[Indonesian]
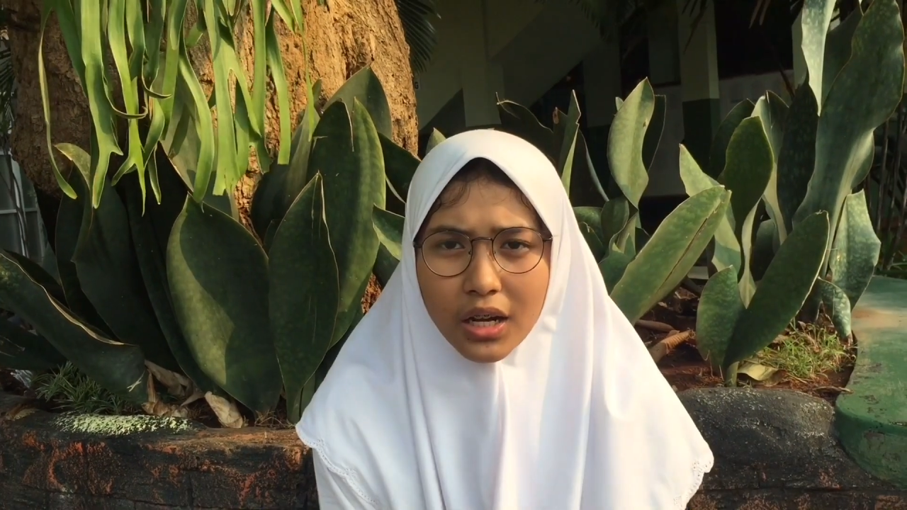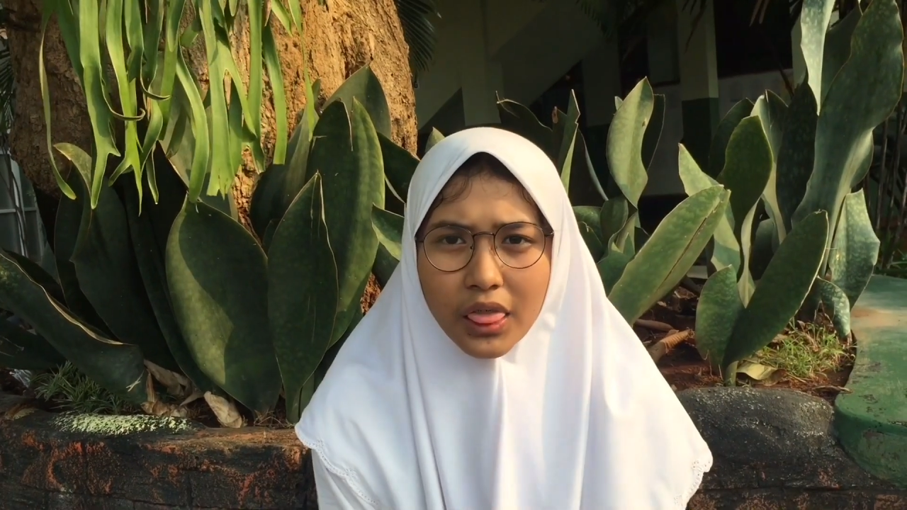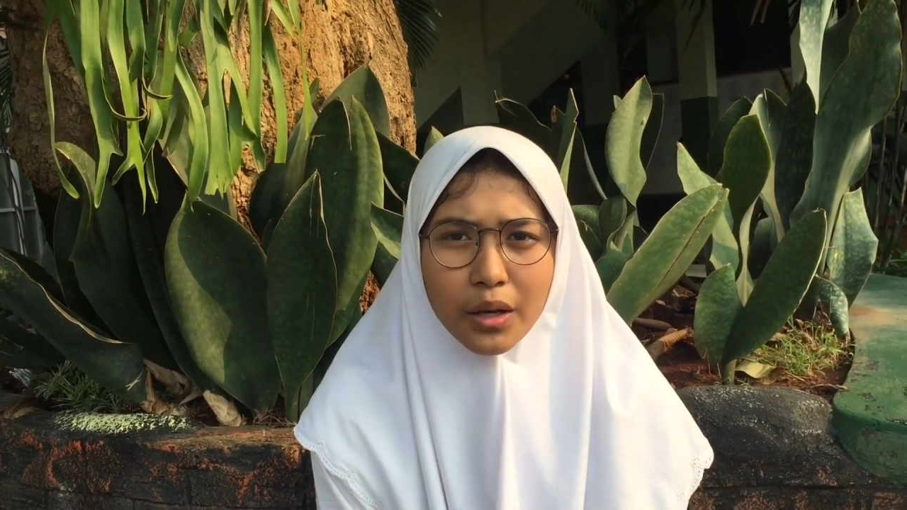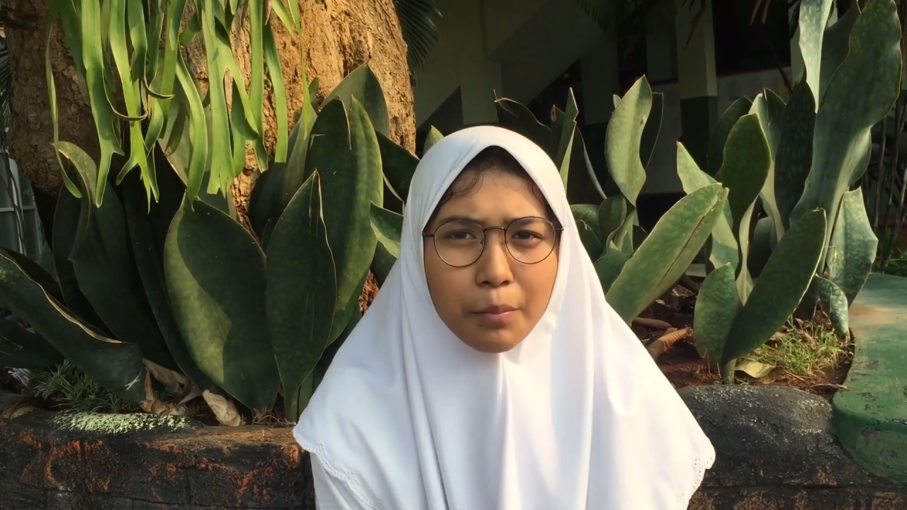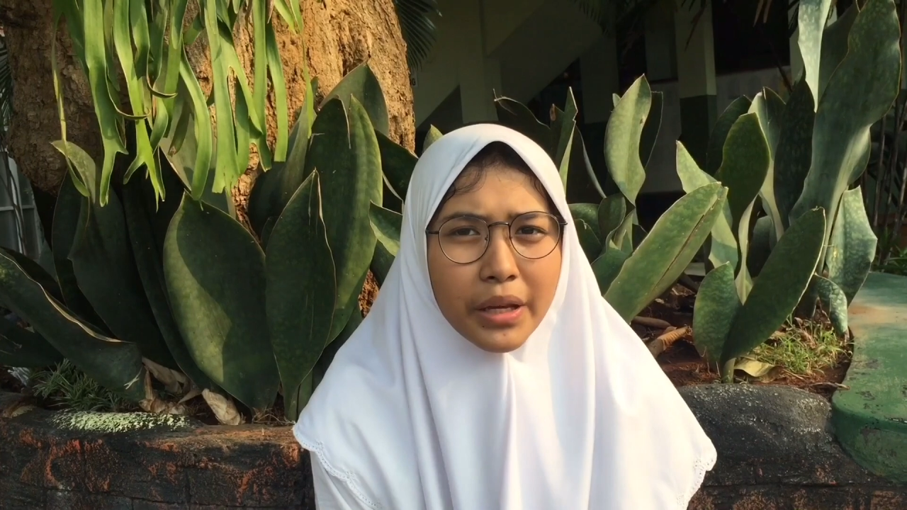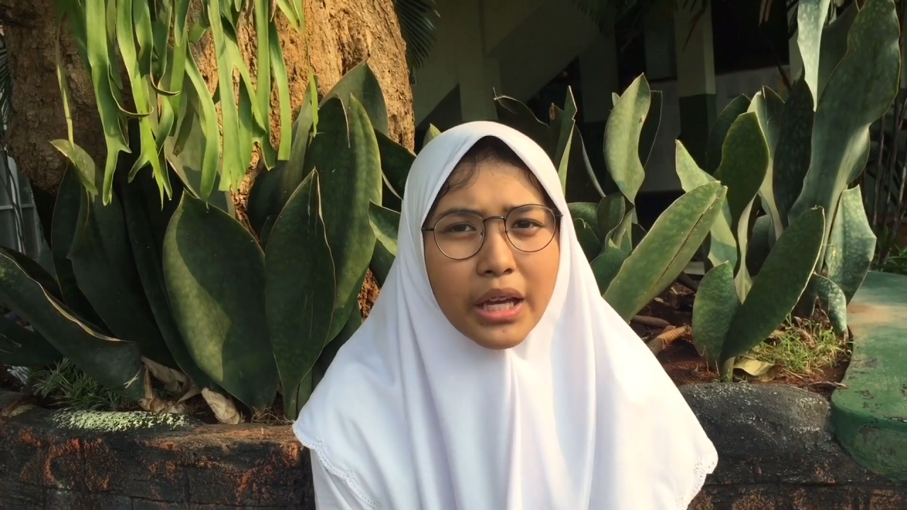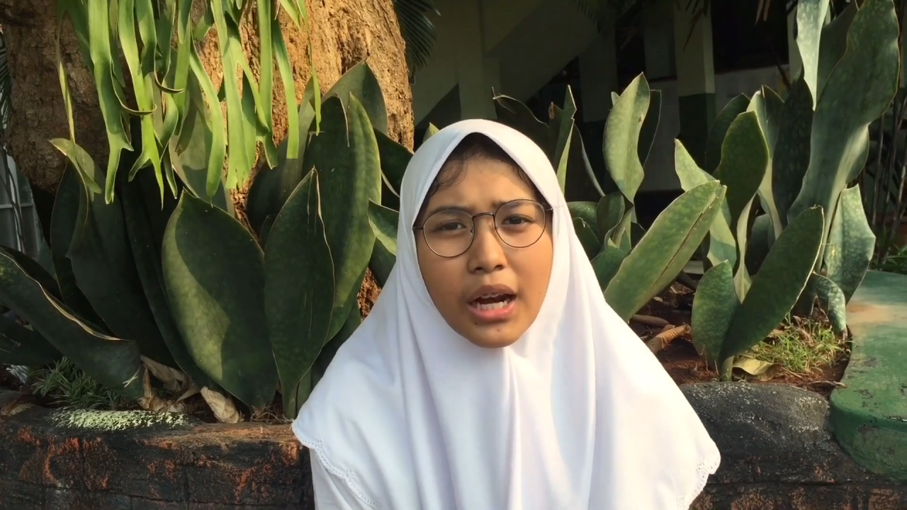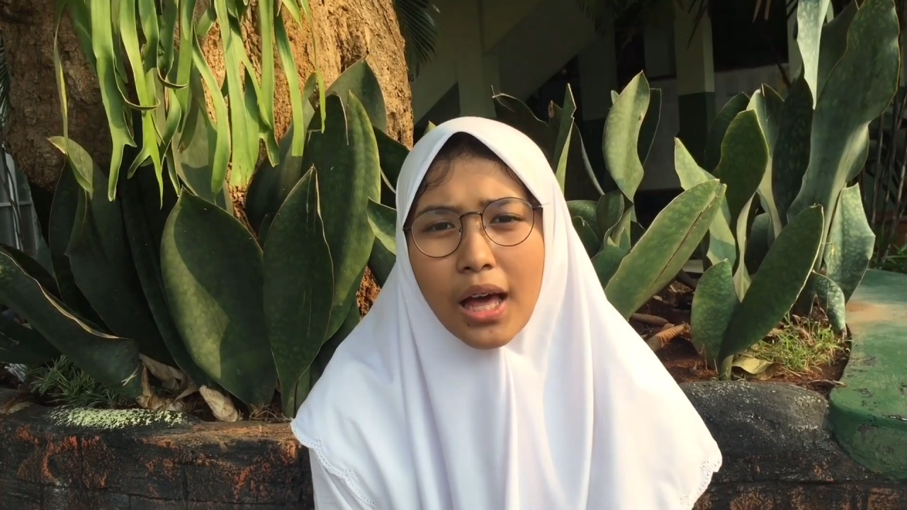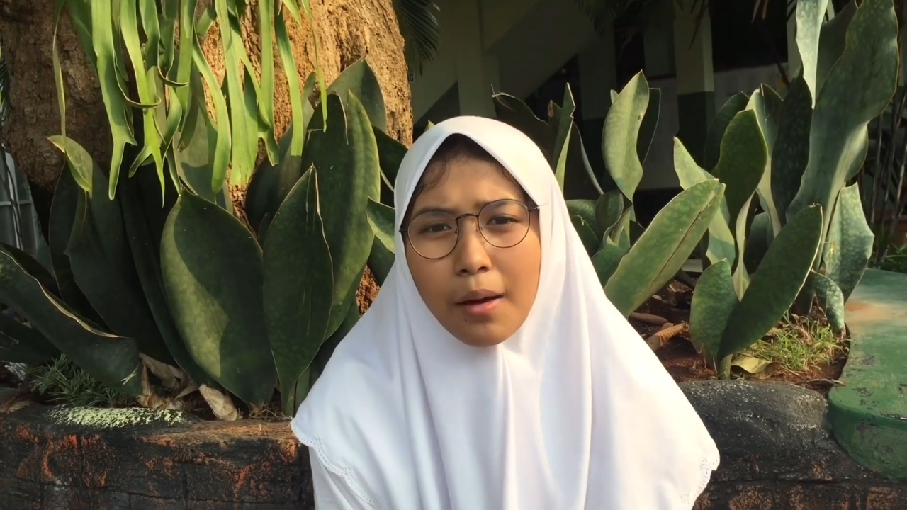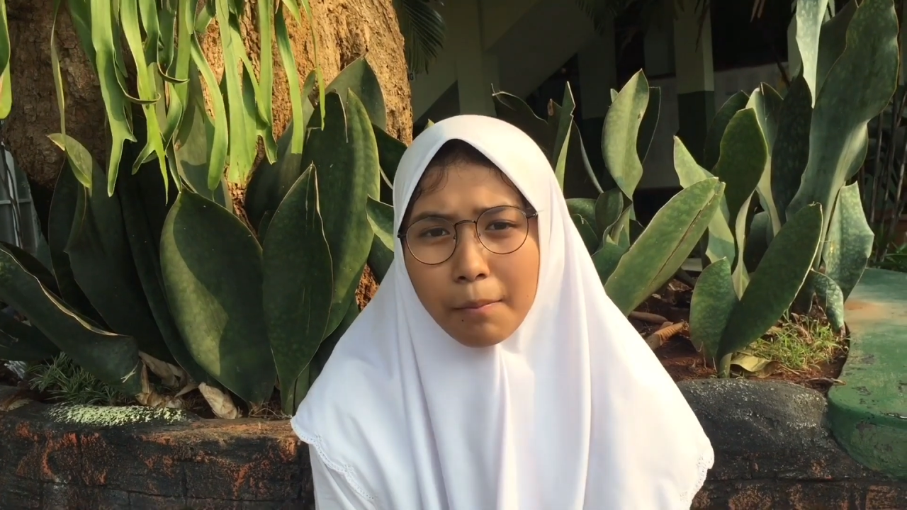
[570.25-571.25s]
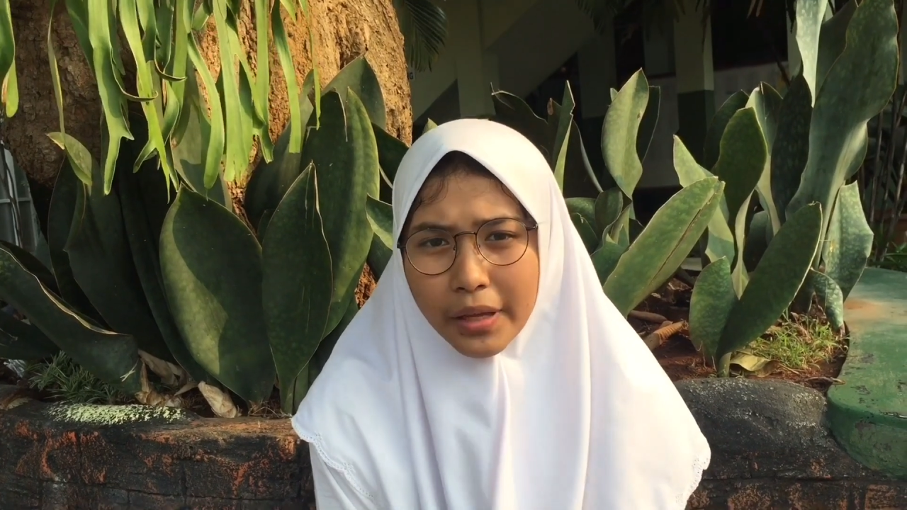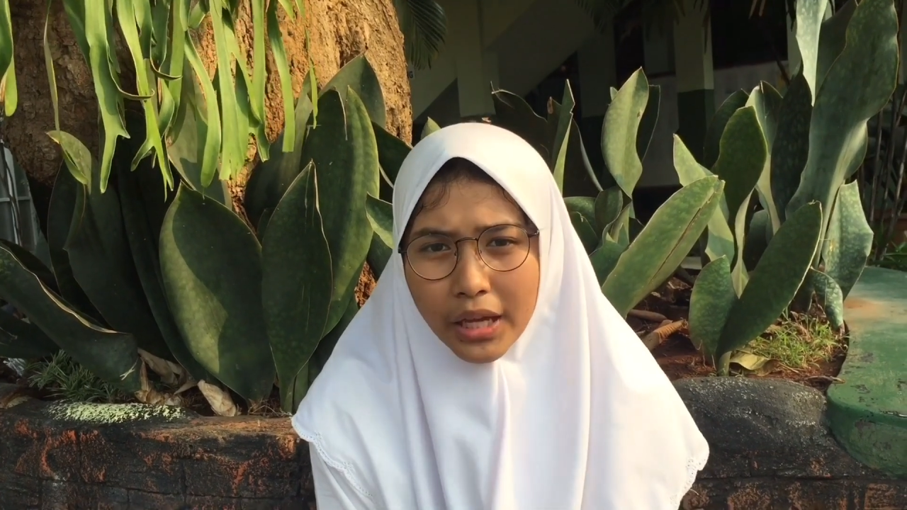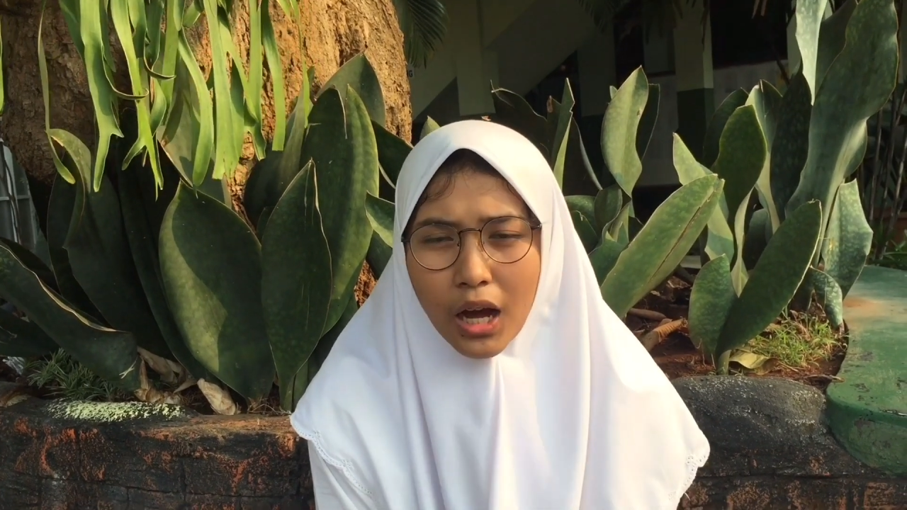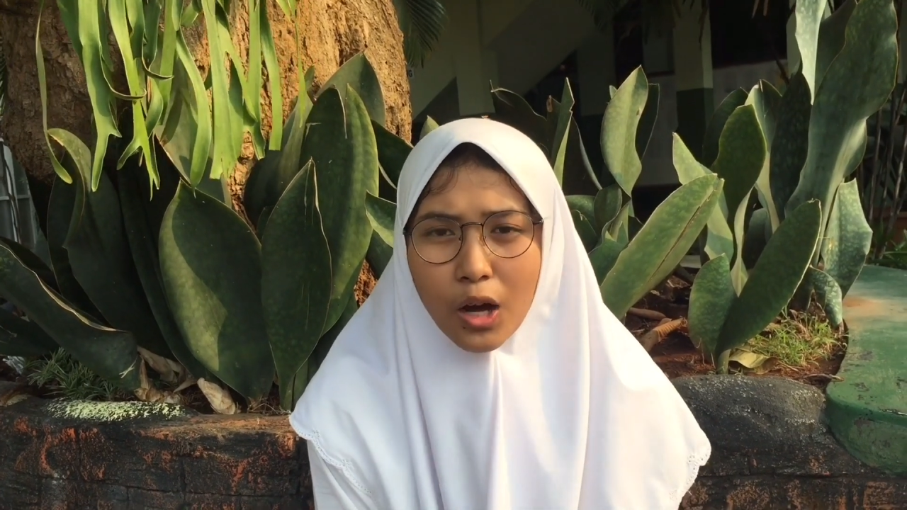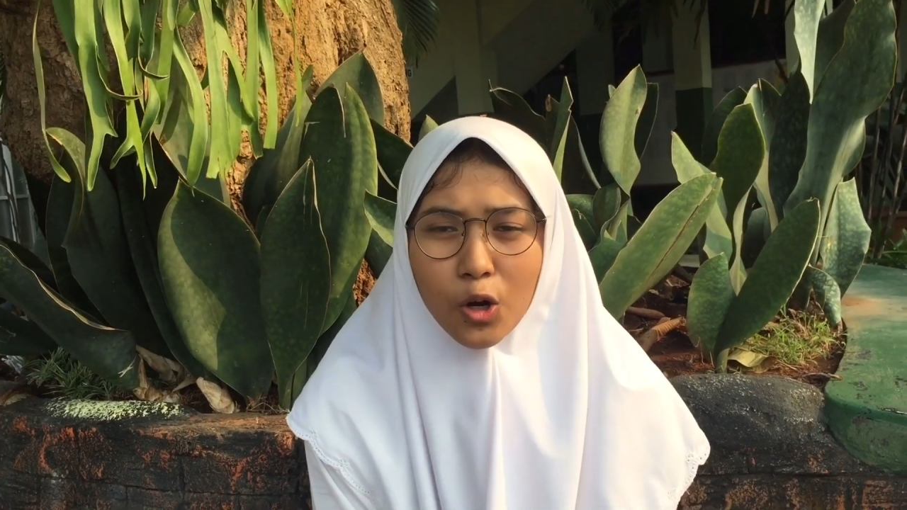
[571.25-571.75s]
hente mikir lami
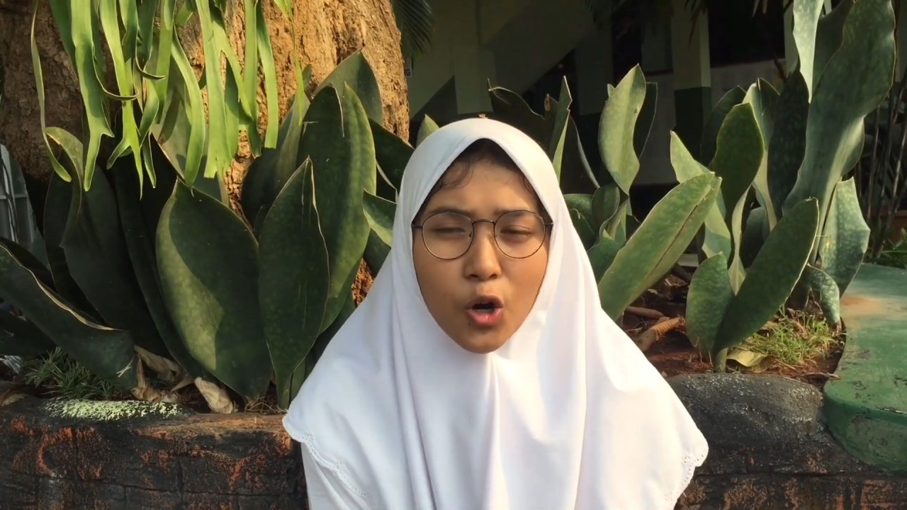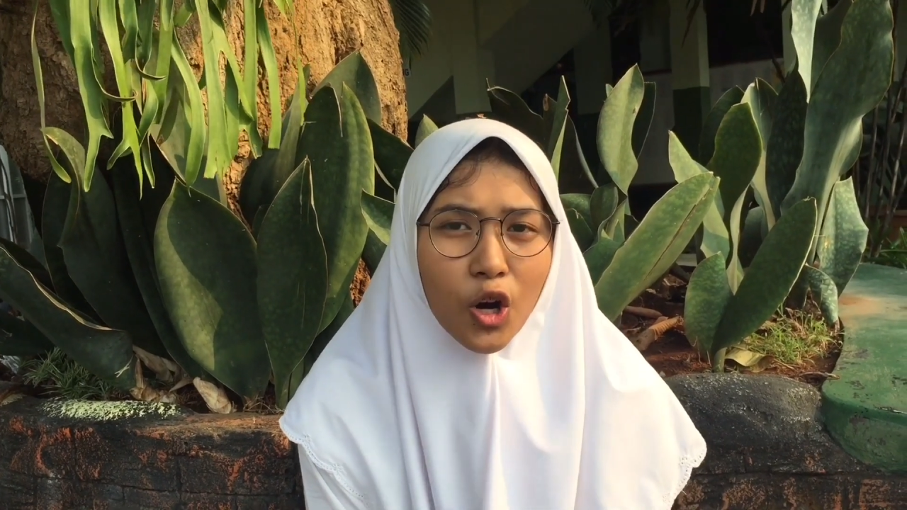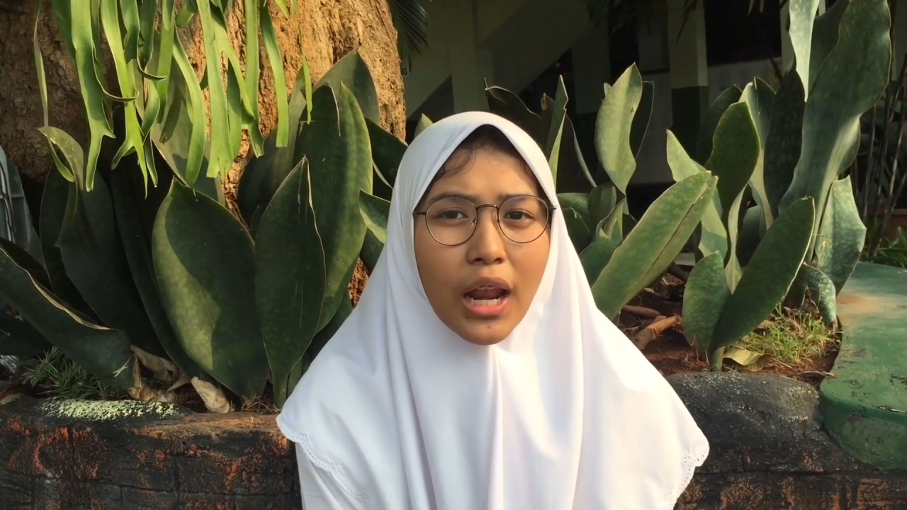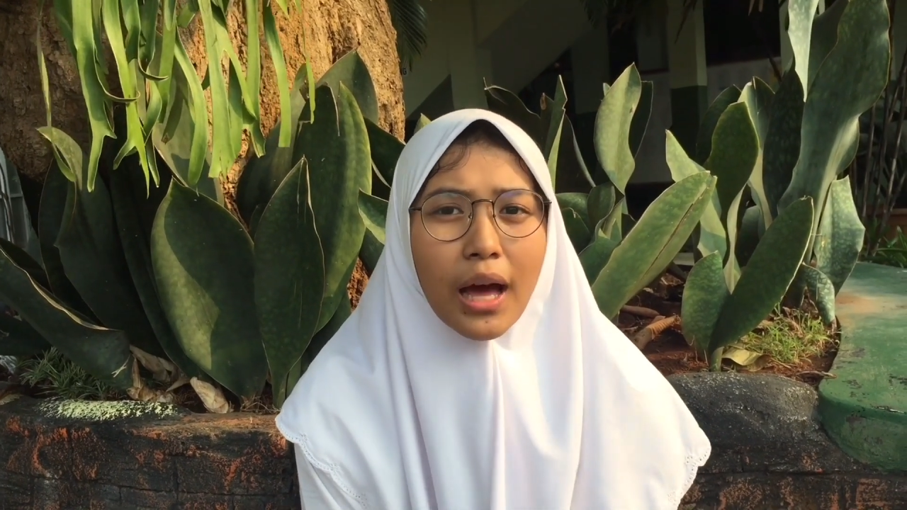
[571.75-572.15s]
kanggo